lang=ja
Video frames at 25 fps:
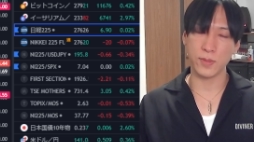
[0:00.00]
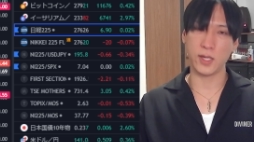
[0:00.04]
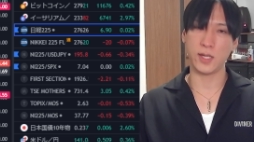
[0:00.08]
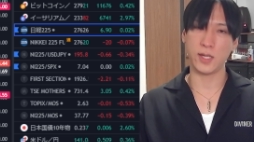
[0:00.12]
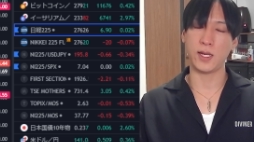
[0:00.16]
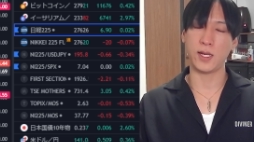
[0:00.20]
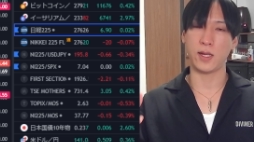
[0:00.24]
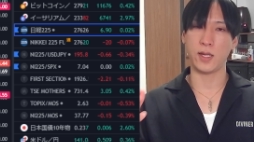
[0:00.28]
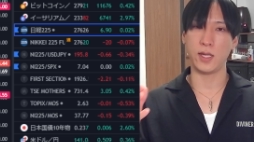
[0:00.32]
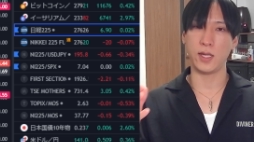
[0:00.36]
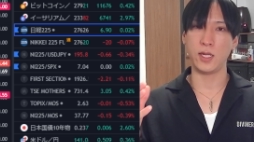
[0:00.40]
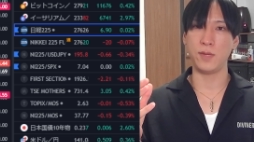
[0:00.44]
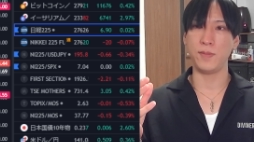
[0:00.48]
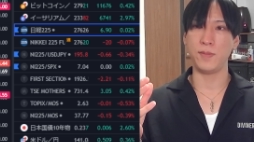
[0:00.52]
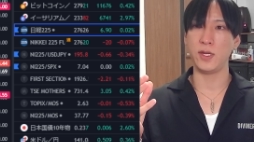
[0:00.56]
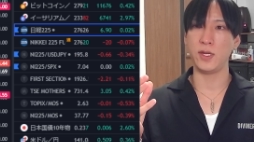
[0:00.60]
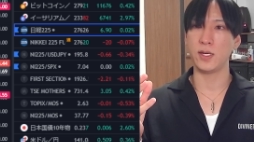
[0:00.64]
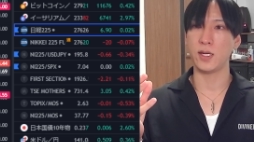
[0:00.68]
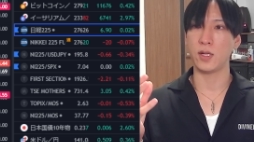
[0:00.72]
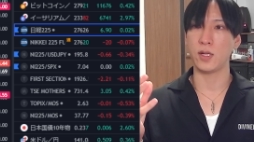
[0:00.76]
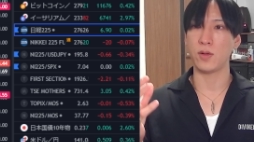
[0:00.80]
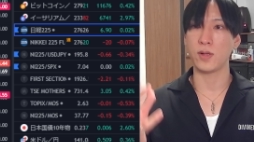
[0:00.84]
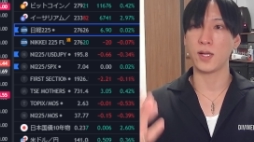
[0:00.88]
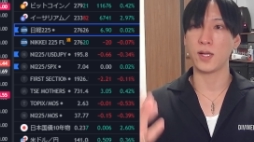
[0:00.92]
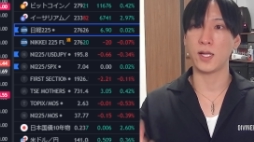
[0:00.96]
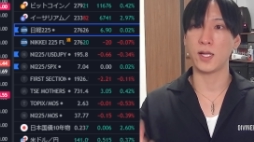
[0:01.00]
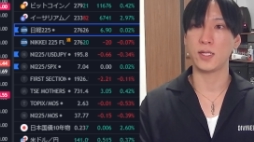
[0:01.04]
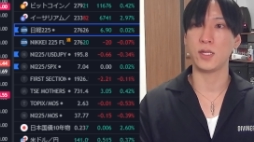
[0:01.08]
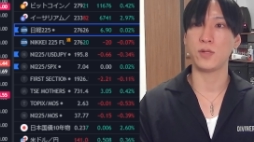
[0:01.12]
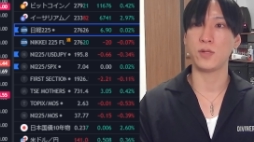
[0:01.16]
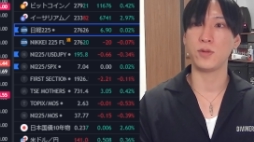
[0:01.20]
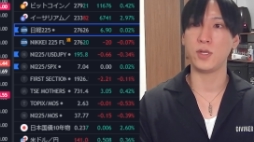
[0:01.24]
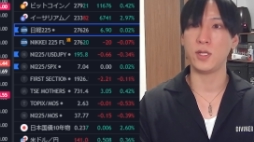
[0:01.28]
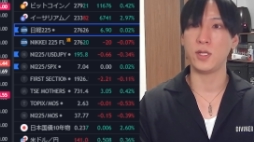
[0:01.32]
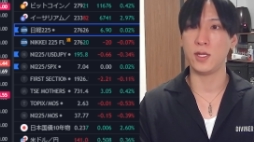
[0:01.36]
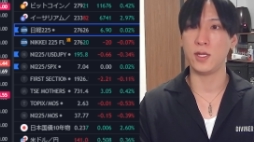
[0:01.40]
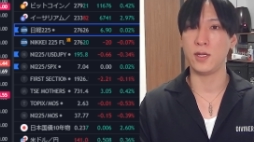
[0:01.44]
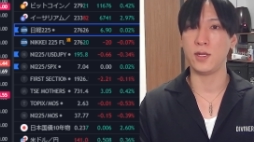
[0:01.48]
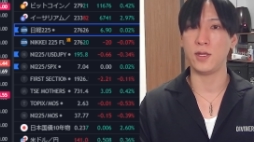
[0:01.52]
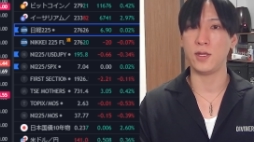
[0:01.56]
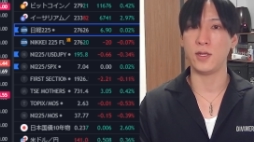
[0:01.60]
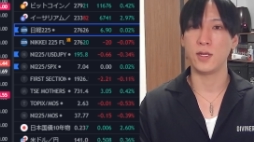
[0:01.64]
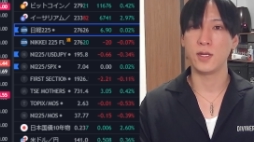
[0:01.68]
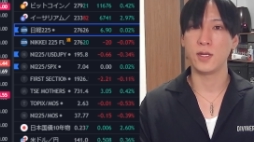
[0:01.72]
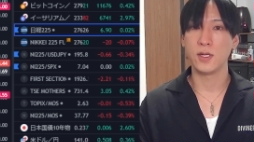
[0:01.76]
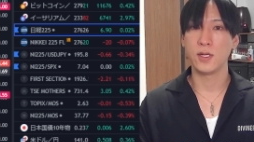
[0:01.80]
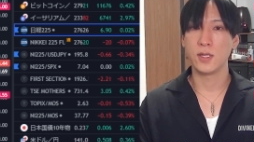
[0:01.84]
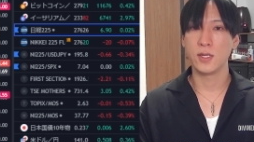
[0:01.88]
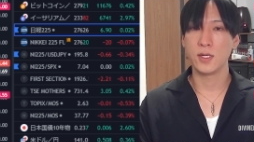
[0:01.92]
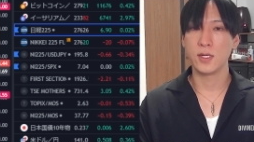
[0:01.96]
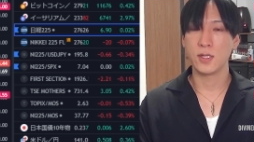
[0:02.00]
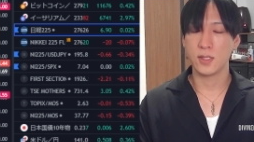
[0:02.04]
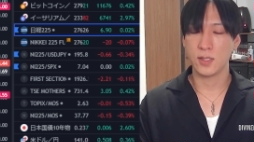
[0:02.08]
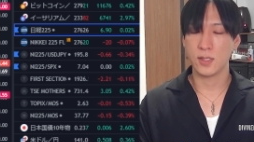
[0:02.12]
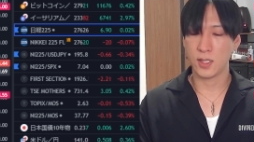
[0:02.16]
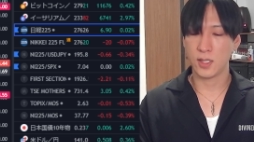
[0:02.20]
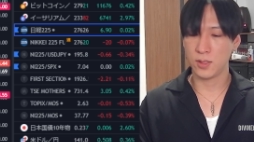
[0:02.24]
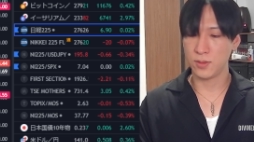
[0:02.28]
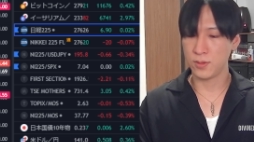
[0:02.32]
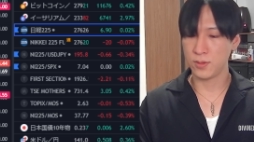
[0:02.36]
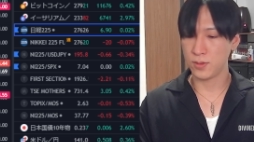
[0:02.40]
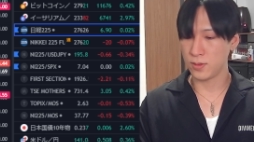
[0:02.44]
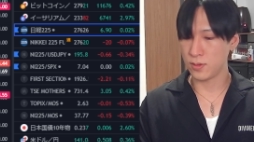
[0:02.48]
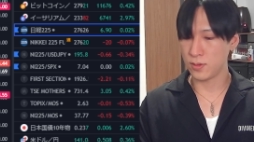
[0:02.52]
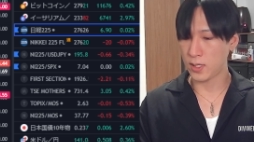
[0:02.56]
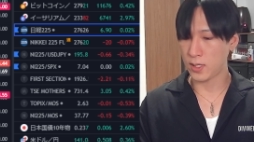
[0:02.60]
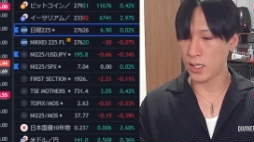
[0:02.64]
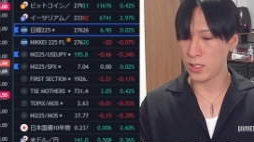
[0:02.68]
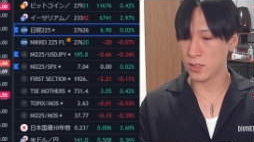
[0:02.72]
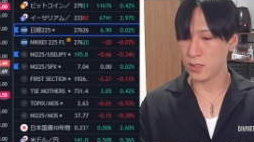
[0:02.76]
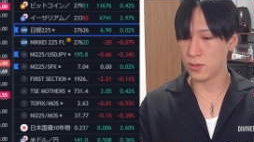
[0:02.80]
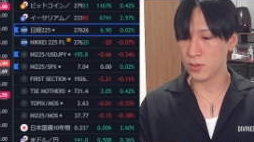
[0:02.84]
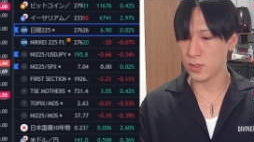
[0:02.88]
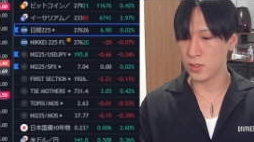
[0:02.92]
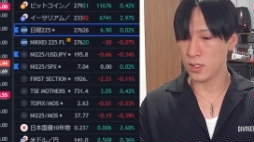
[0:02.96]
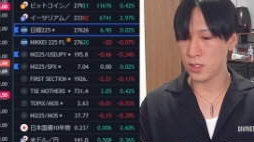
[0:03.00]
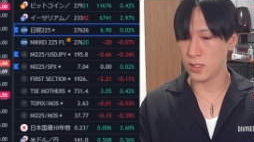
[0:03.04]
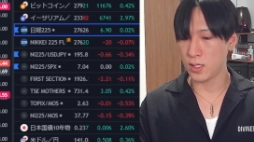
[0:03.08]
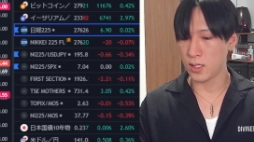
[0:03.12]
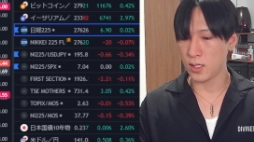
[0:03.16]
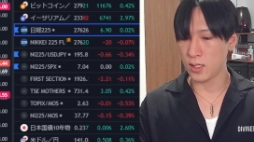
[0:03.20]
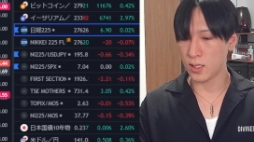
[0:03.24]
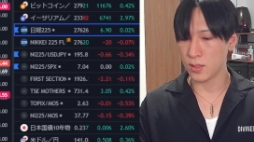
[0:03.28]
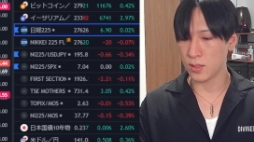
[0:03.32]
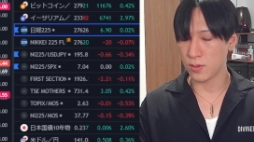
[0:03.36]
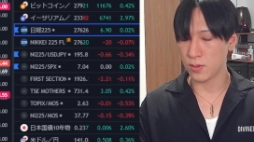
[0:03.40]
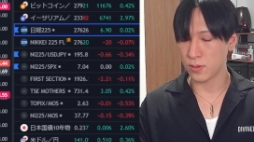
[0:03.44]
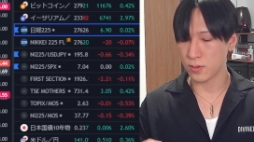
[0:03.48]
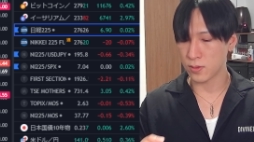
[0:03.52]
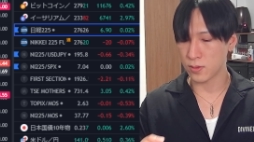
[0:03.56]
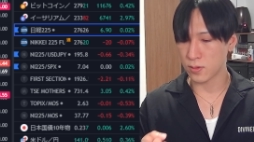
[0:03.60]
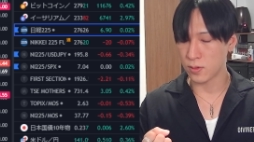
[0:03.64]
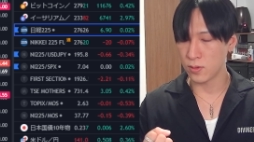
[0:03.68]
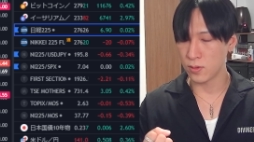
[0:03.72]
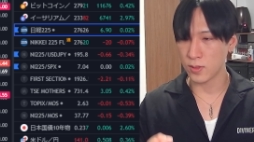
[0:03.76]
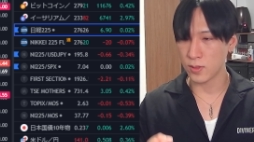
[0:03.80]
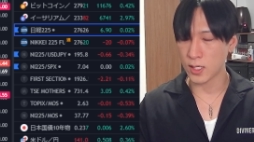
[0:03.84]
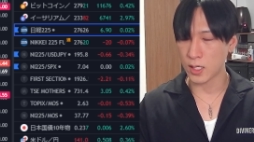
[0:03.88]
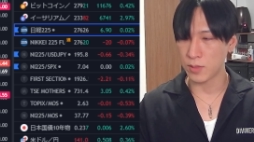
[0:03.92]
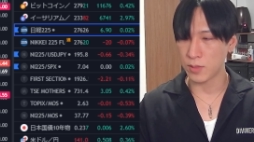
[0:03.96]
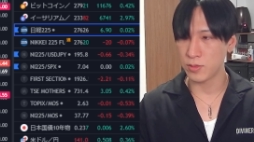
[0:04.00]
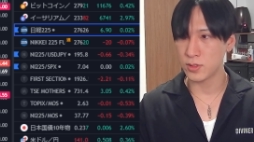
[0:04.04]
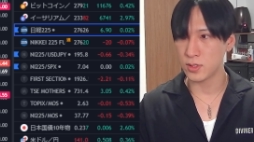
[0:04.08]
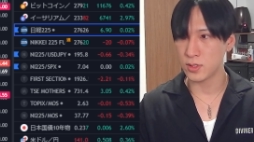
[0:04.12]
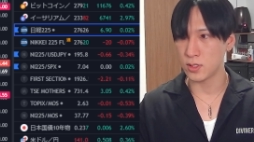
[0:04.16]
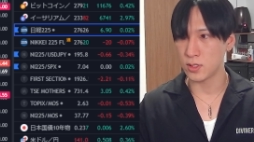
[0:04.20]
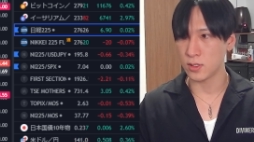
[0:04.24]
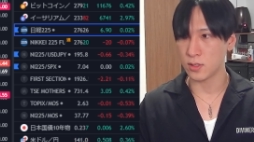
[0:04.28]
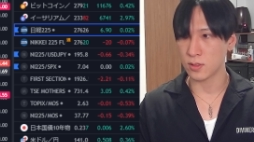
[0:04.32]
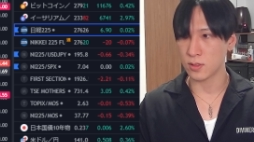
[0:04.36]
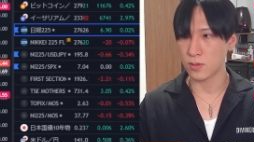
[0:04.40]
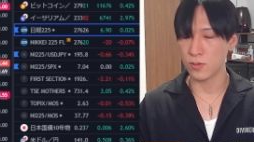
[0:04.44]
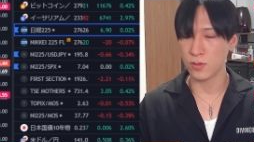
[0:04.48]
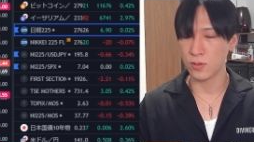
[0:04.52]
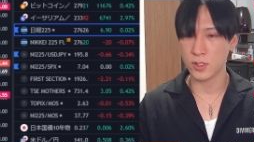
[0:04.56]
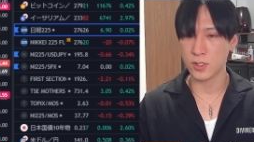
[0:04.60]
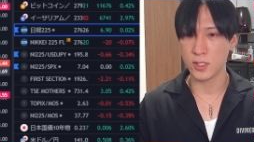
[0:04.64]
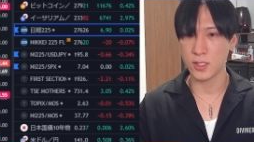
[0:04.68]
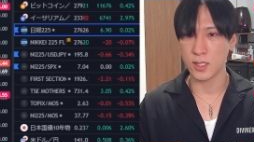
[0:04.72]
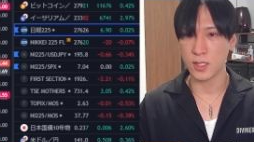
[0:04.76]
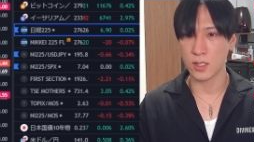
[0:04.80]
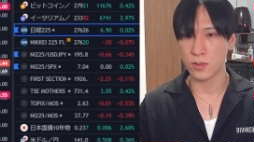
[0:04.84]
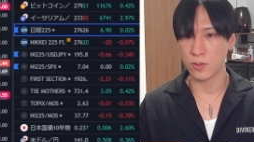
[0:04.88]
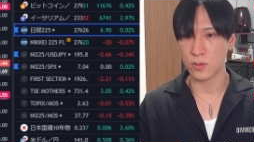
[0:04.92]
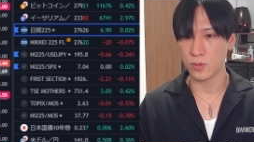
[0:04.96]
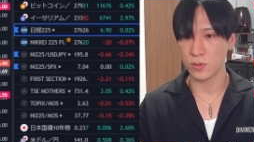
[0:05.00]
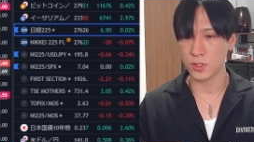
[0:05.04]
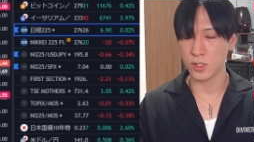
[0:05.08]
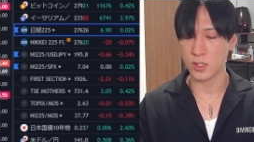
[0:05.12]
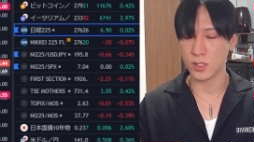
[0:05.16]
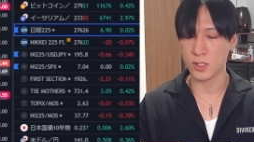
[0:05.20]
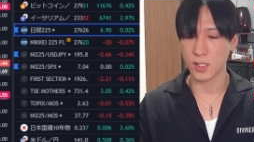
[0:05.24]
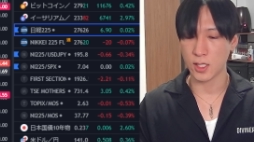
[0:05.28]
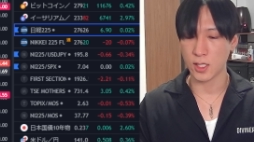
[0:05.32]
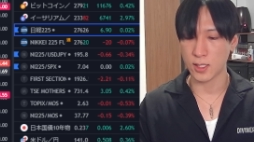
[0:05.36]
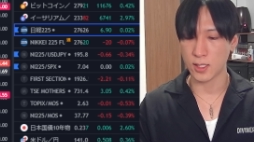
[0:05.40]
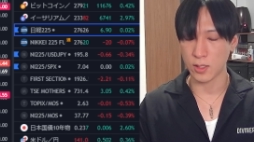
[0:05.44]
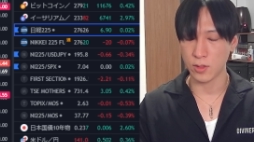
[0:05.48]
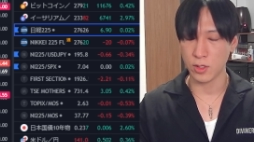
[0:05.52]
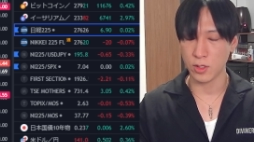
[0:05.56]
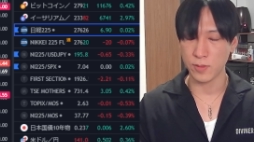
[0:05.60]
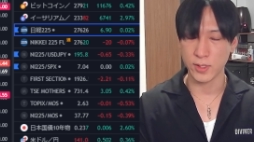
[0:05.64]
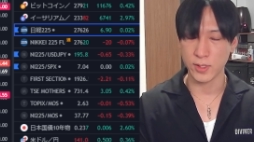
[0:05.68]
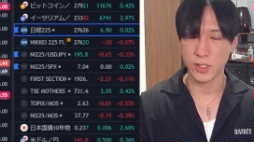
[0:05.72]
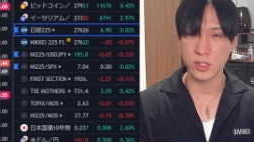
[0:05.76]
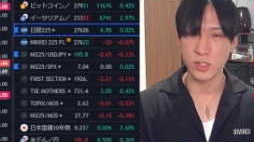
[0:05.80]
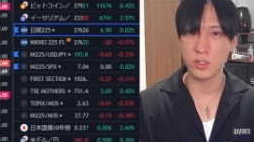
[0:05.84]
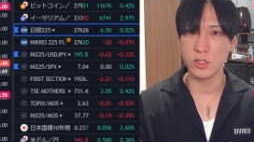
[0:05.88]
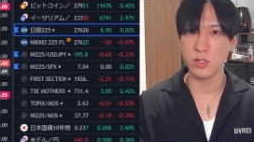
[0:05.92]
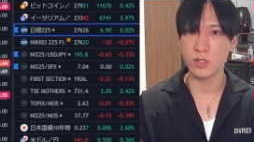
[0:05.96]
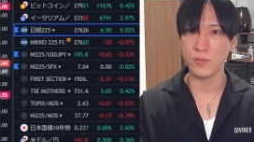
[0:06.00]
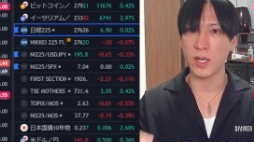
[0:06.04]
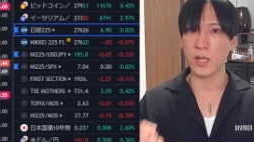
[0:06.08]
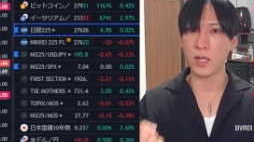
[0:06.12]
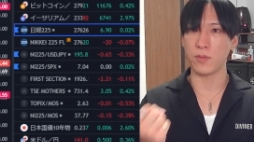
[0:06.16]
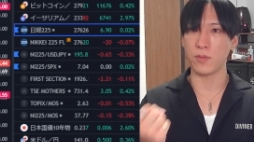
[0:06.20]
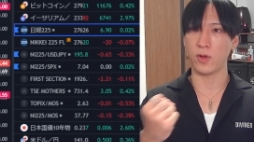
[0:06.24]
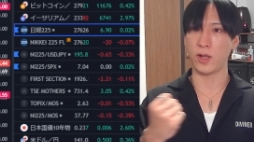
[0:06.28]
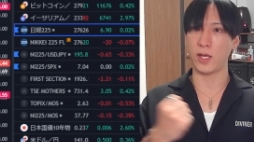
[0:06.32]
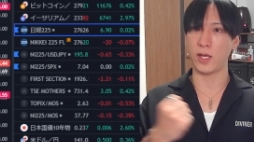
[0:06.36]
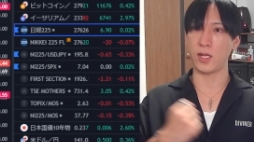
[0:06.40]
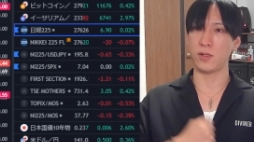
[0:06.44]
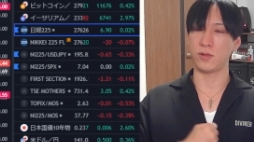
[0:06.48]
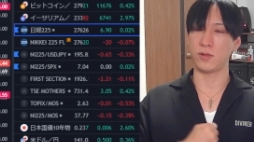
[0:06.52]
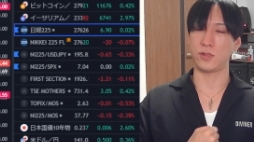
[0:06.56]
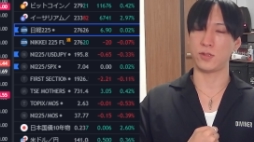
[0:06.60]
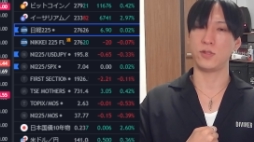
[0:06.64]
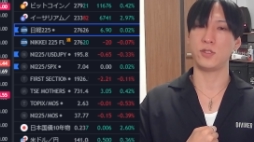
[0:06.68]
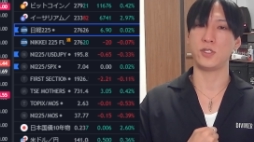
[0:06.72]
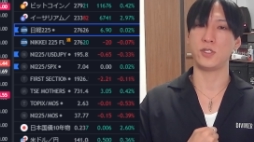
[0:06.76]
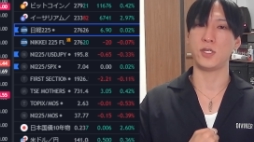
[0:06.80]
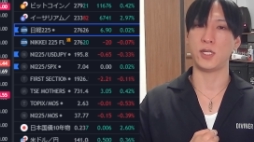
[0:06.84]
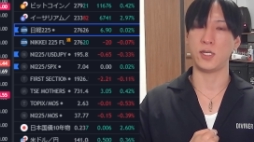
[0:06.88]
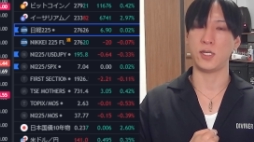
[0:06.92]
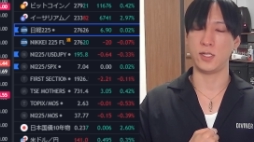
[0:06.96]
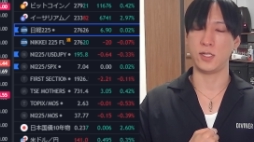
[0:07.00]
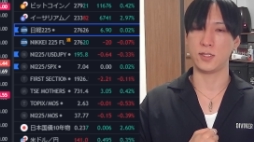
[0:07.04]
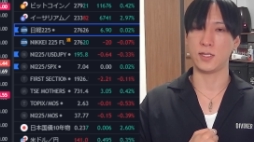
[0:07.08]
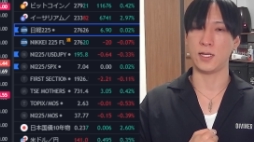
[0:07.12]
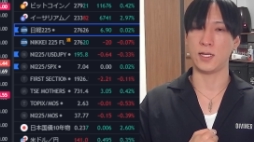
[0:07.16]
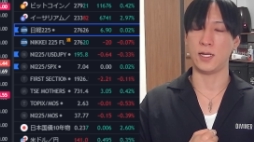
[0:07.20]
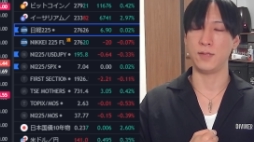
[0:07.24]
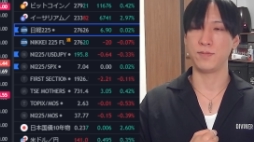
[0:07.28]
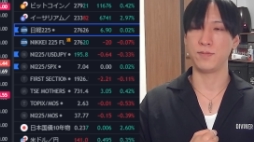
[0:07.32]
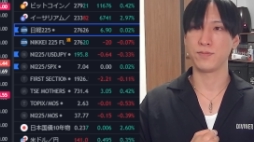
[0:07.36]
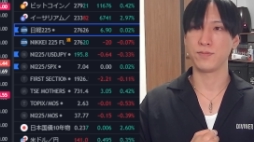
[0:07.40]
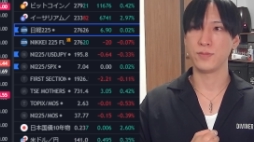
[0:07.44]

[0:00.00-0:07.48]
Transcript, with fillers: 柄、A 銘柄を買った時に、あの、配当金ね、あの、この株数、この金額投資したら、例えば20万円もらえるとするじゃないですか。